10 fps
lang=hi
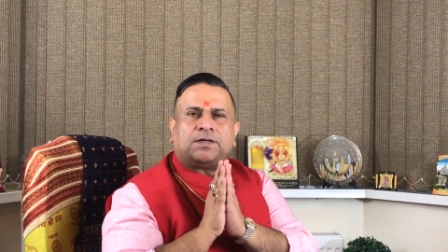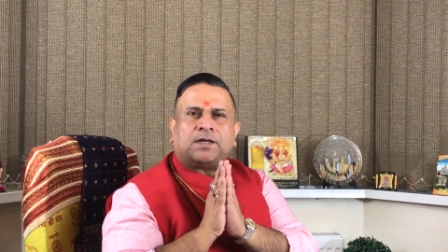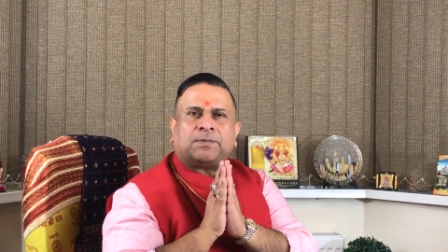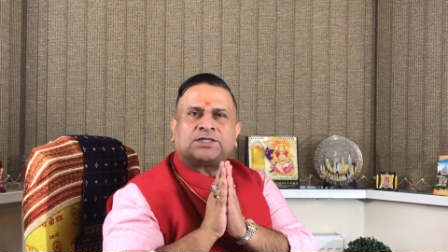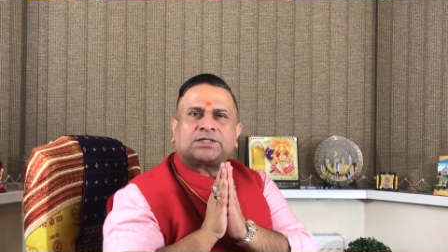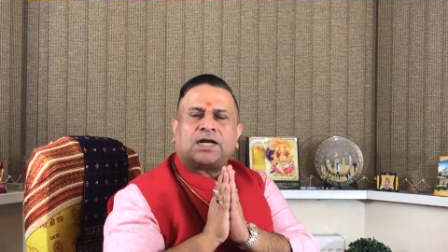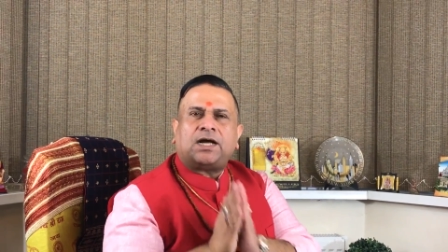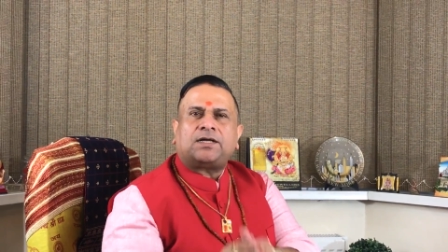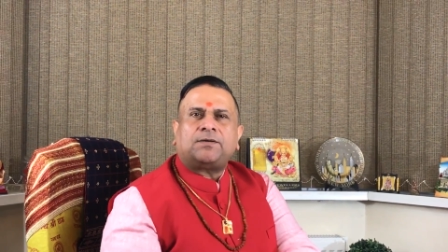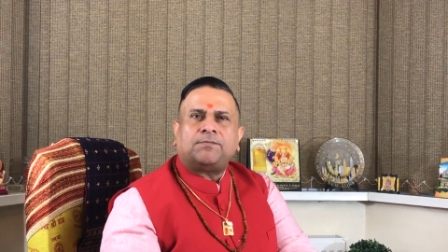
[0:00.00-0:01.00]

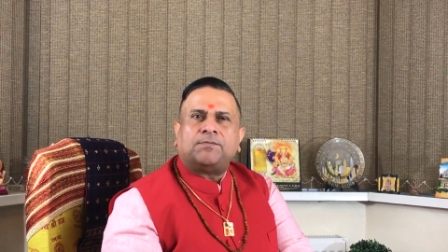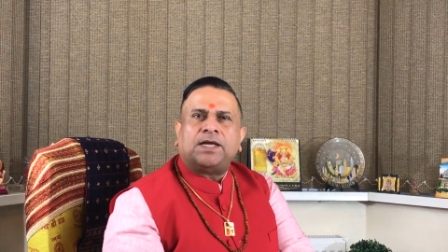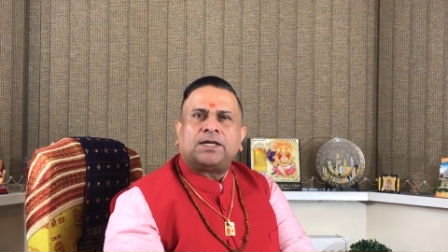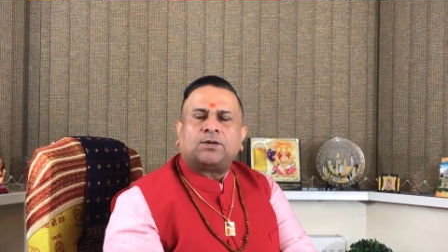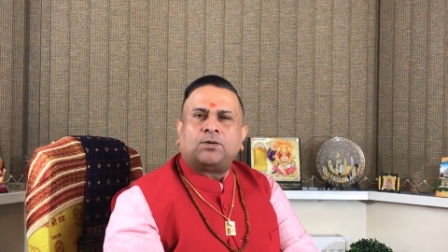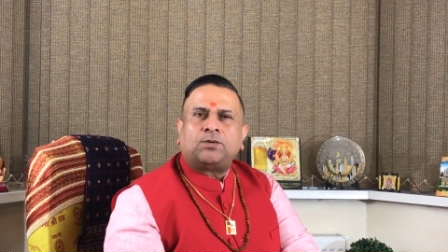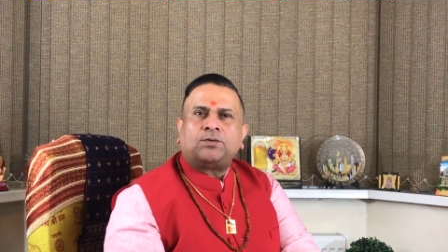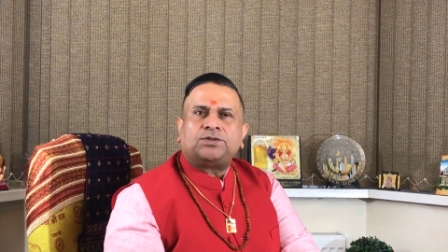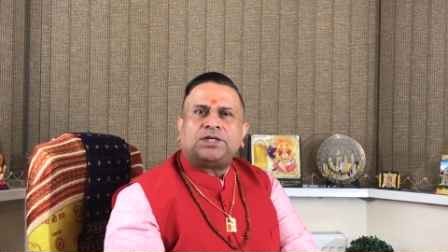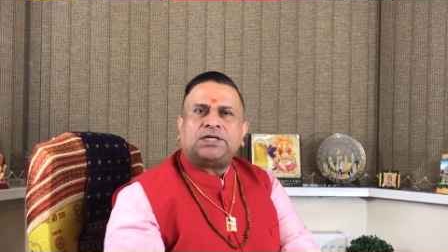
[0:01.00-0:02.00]
नमस्कार मैं
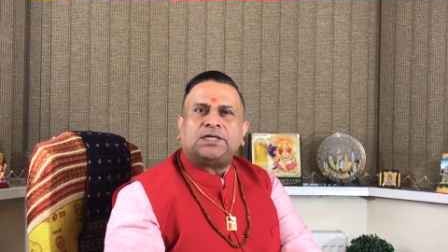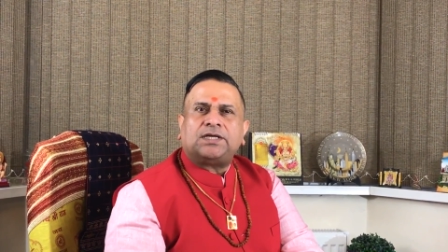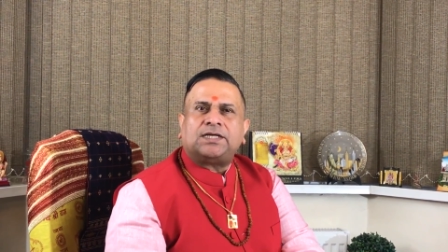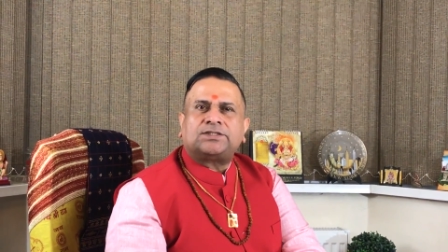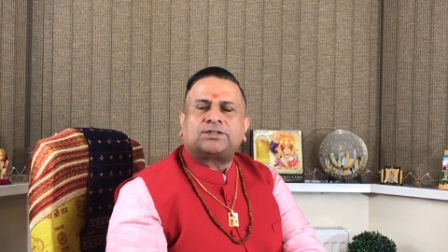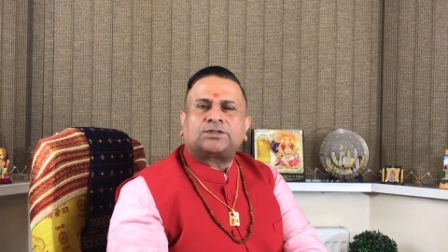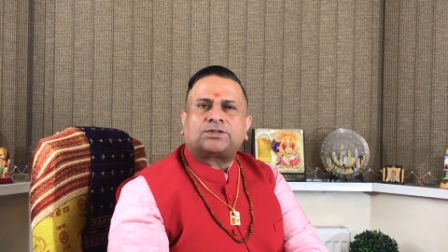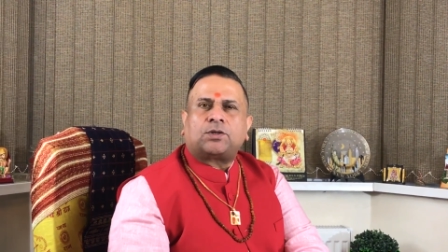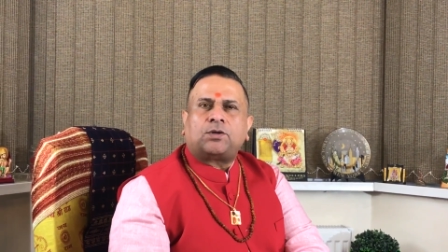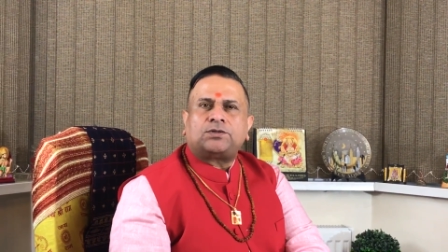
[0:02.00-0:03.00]
गुरुजी
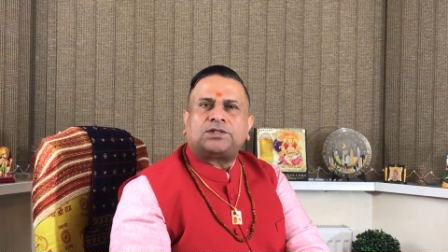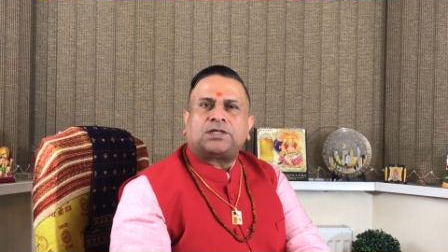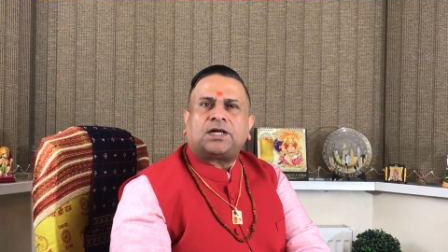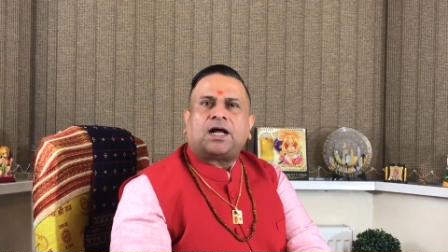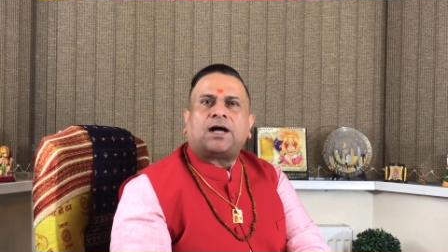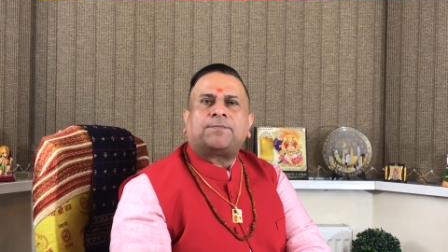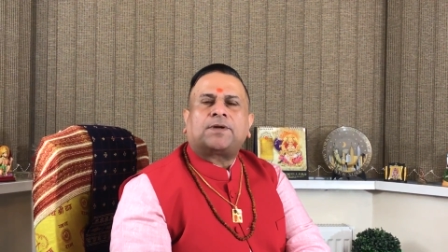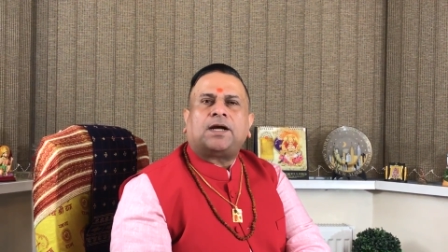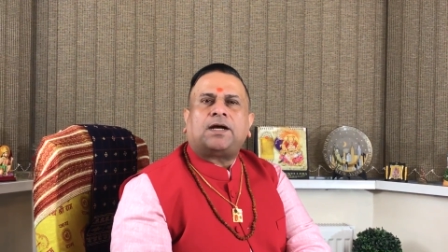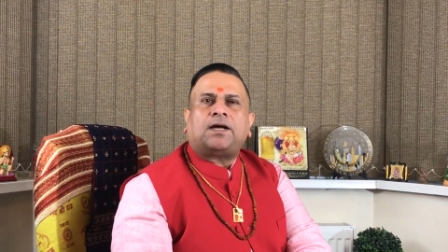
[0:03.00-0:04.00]
एस्ट्रोलॉजर
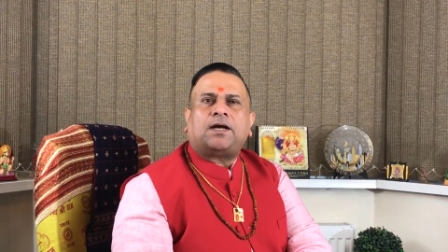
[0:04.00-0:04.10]
आपका